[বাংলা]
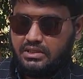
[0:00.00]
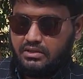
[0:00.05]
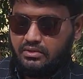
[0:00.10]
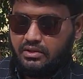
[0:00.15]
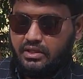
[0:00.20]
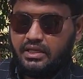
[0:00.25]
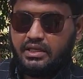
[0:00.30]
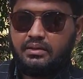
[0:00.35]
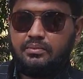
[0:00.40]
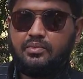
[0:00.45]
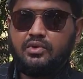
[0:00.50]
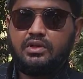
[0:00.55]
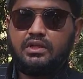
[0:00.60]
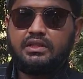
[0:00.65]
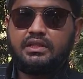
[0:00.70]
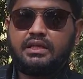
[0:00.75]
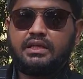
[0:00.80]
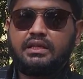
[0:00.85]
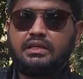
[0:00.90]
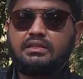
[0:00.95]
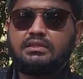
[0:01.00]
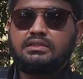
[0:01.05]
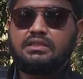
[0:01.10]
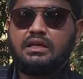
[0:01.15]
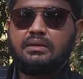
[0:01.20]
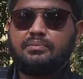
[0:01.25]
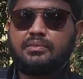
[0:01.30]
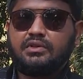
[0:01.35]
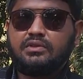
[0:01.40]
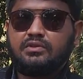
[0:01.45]
অনেকে বলে থাকেন যে
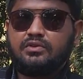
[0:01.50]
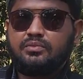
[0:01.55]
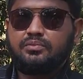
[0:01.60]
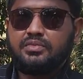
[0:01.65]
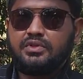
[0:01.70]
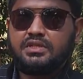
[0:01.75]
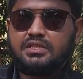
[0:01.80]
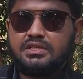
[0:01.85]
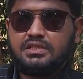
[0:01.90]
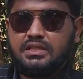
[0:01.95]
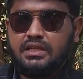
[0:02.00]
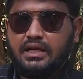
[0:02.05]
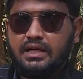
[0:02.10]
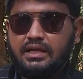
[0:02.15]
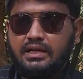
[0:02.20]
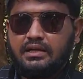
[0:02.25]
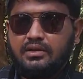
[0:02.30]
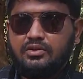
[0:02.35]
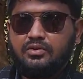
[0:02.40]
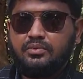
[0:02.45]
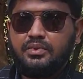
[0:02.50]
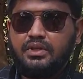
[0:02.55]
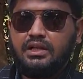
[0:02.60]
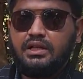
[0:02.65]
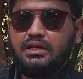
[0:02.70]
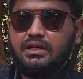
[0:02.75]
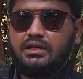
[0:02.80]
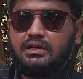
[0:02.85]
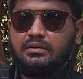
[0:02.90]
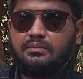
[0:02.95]
আপনাদের অফিস ঢাকা
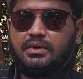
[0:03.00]
কুমিল্লা